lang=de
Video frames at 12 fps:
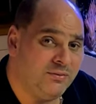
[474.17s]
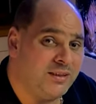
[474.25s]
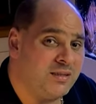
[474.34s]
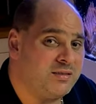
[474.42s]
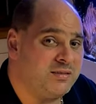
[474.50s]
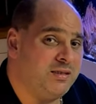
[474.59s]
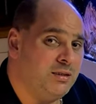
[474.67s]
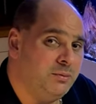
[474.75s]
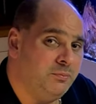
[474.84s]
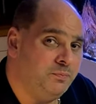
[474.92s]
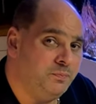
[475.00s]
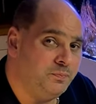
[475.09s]
war das Ziel.
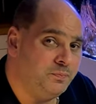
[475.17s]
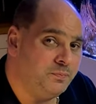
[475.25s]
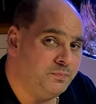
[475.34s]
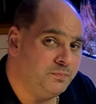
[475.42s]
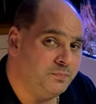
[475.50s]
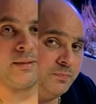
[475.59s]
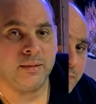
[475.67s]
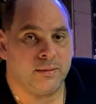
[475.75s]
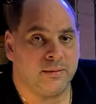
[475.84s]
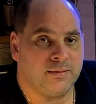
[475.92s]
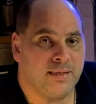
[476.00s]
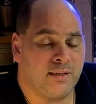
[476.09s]

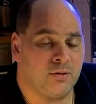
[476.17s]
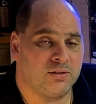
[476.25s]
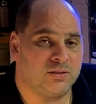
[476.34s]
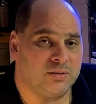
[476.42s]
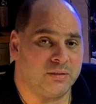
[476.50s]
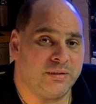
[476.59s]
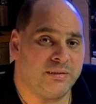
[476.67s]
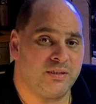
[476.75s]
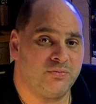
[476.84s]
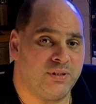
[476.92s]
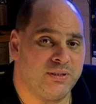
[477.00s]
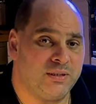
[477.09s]
Ja Leute,
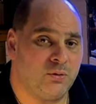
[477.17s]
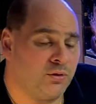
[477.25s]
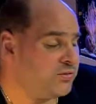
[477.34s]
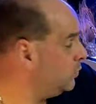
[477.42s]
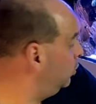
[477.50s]
das war die kurze